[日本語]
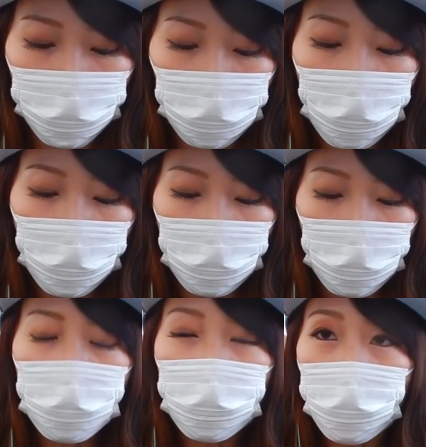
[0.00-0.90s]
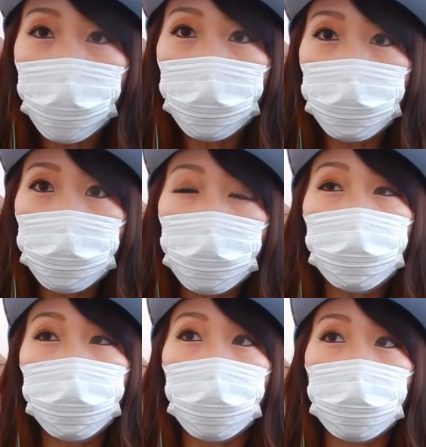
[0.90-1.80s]
まあね、一回めんどくさい
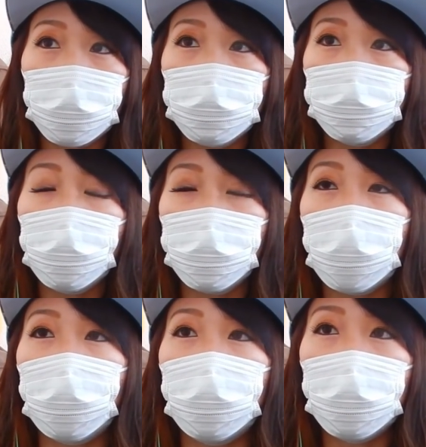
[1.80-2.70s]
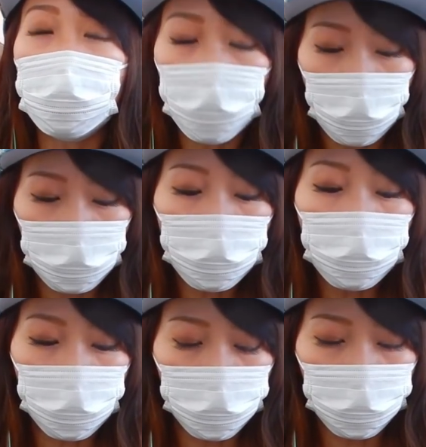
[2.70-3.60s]
ことをやってしまえば、あとは楽な
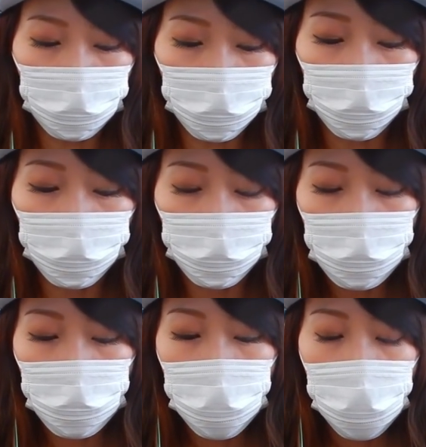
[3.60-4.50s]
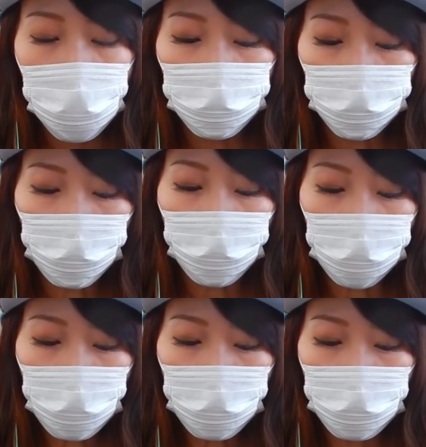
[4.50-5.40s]
んだろうけど、そこだわ
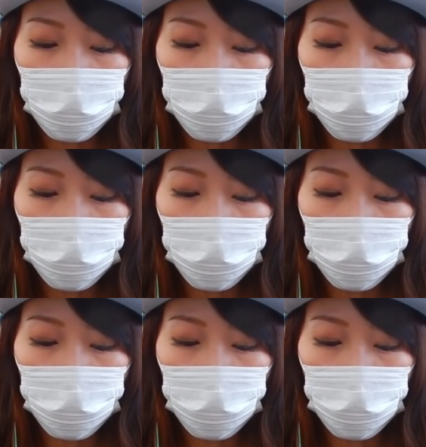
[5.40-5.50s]
な。うん、